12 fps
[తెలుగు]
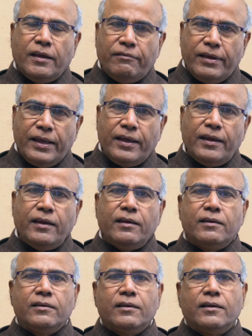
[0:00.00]
ఇవి
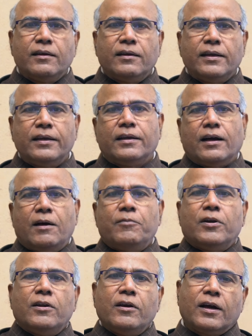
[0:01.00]
ఈ
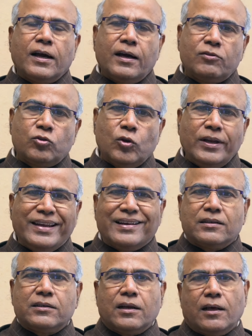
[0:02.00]
కామెర్ల యొక్క తొలి
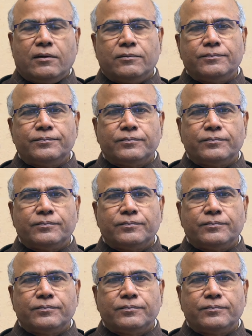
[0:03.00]
లక్షణాలు